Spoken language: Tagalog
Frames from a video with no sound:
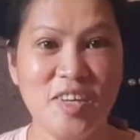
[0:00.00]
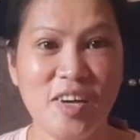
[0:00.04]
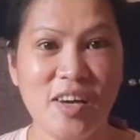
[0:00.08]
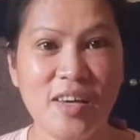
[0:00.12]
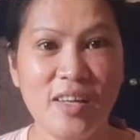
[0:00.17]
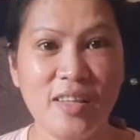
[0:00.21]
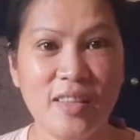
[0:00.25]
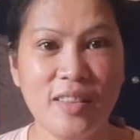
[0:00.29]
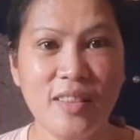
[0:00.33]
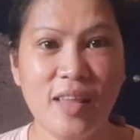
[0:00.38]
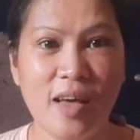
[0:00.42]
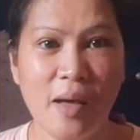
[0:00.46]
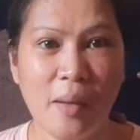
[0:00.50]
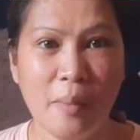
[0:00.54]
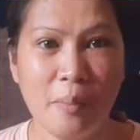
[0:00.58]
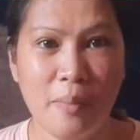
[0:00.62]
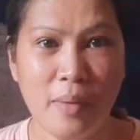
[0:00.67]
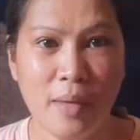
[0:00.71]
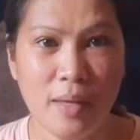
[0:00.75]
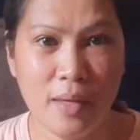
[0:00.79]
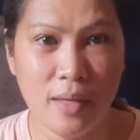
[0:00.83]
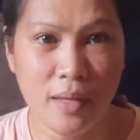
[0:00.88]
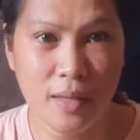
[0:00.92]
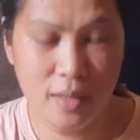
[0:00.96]
Tsaka, ang
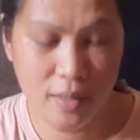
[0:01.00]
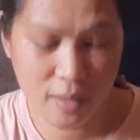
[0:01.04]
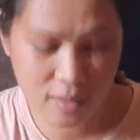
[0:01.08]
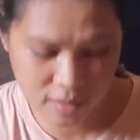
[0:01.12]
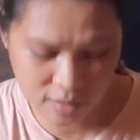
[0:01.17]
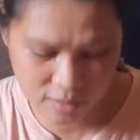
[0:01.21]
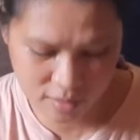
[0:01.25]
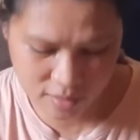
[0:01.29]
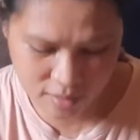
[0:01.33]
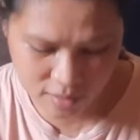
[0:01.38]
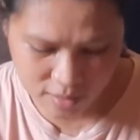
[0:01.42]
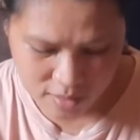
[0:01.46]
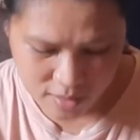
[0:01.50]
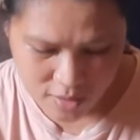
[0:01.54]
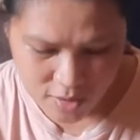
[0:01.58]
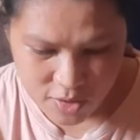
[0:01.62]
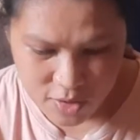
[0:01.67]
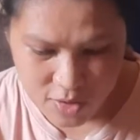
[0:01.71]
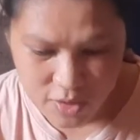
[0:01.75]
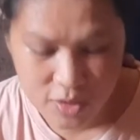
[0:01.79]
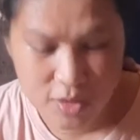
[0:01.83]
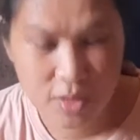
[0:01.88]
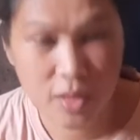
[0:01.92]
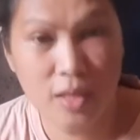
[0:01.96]
dami.
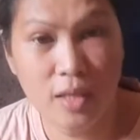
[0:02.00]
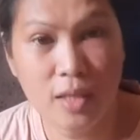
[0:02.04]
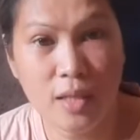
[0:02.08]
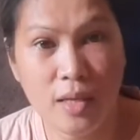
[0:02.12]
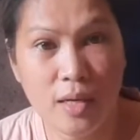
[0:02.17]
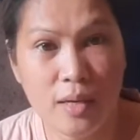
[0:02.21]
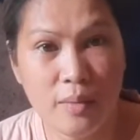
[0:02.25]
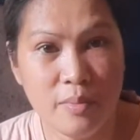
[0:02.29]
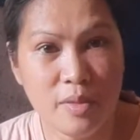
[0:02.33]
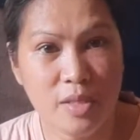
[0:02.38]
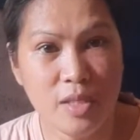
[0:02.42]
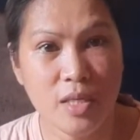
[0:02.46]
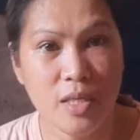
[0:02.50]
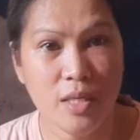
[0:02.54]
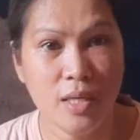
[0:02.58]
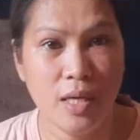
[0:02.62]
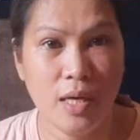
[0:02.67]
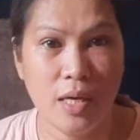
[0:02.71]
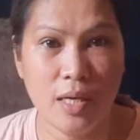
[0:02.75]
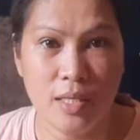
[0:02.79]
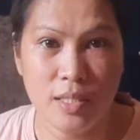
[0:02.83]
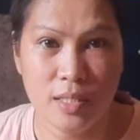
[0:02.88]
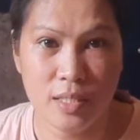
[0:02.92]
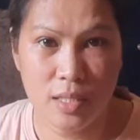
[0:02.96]
Tsaka, ang dami siya,
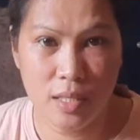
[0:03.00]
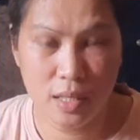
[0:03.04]
guys.